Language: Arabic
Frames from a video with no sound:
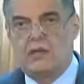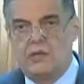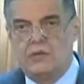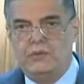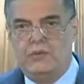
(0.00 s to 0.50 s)

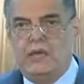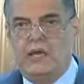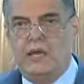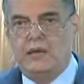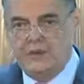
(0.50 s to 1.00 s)
كون
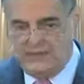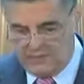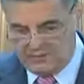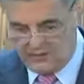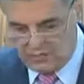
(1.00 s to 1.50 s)
هذا
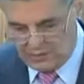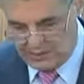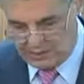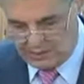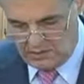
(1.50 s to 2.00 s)

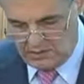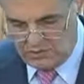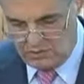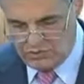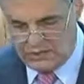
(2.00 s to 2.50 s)
التزوير
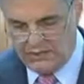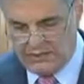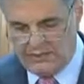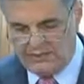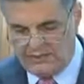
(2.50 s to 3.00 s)

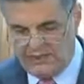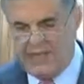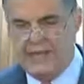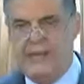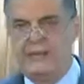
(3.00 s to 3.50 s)
يشكل
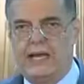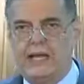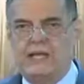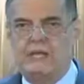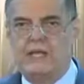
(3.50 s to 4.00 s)
اعتداء
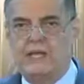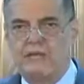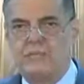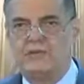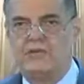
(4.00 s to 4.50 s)
على
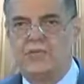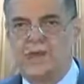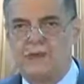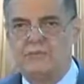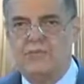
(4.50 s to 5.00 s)
سلامة
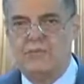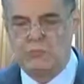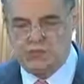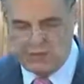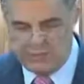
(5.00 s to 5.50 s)
وأمن
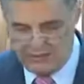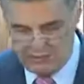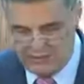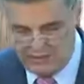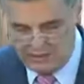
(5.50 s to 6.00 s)
المجتمع
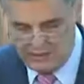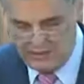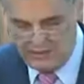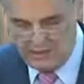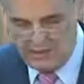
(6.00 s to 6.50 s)

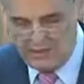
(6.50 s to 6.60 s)
اللبناني